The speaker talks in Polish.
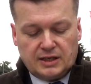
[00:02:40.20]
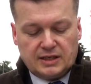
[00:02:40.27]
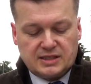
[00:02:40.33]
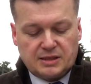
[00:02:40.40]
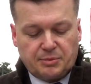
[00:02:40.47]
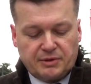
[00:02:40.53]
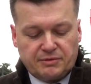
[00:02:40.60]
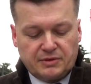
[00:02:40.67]

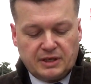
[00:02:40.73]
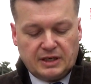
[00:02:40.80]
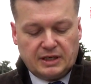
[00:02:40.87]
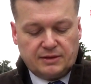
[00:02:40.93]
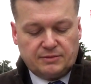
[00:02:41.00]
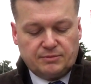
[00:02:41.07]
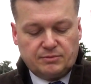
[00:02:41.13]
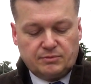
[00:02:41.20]

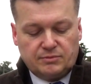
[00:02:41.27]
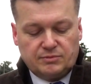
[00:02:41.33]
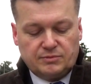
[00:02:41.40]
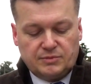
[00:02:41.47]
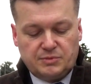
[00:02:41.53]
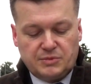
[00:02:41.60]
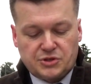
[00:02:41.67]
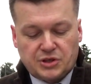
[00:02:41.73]
Zapewne
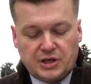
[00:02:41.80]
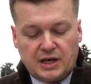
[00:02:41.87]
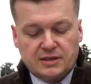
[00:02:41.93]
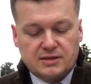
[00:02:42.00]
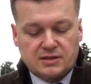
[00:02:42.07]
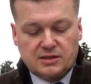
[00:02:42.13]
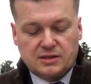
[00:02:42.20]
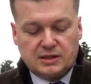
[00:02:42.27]

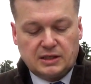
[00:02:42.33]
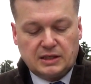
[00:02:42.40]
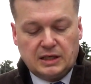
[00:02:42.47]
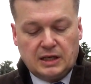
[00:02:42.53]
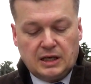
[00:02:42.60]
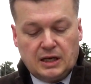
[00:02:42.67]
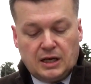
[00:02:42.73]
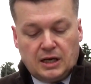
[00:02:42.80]
mieszkańcy
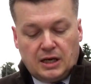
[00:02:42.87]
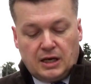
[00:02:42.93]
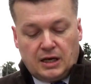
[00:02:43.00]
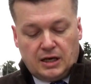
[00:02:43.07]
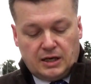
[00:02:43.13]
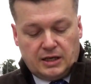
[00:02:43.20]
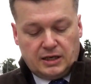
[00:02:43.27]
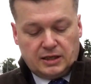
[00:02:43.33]

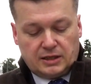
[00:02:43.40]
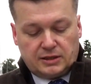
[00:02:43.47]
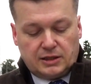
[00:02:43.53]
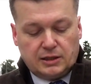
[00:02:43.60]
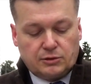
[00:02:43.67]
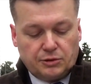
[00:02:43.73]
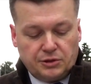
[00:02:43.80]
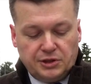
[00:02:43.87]

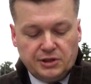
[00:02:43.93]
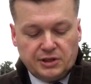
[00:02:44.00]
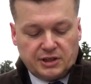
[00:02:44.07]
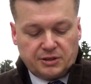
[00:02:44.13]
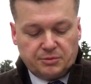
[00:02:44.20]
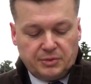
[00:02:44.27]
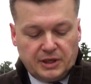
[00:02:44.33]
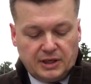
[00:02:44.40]
kilku
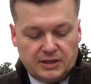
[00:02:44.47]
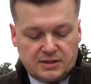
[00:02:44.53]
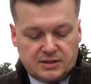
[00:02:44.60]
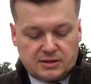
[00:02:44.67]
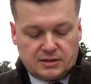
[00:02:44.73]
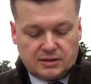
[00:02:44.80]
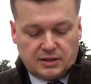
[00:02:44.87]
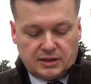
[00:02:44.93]
innych
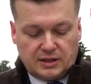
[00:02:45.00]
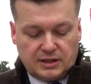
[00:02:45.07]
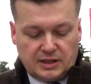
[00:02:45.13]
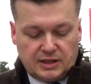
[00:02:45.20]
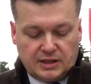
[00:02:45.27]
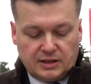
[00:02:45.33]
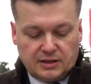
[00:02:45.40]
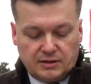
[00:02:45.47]
miejsc,
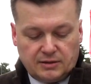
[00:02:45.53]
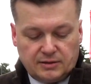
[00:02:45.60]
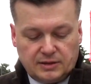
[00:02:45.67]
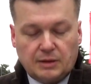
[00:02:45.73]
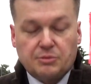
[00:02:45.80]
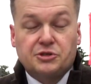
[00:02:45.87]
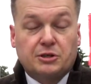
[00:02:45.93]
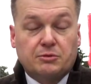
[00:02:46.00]

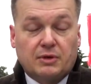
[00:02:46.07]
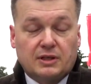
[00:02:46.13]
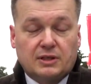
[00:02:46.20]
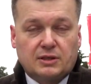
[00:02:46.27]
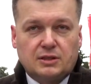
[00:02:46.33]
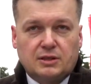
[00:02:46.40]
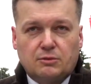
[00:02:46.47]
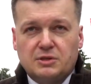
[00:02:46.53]
na
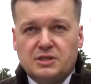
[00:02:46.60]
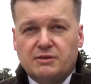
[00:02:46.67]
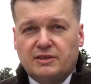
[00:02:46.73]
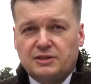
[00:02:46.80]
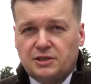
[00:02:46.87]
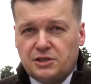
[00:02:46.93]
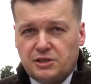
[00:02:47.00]
przykład ulica Wandy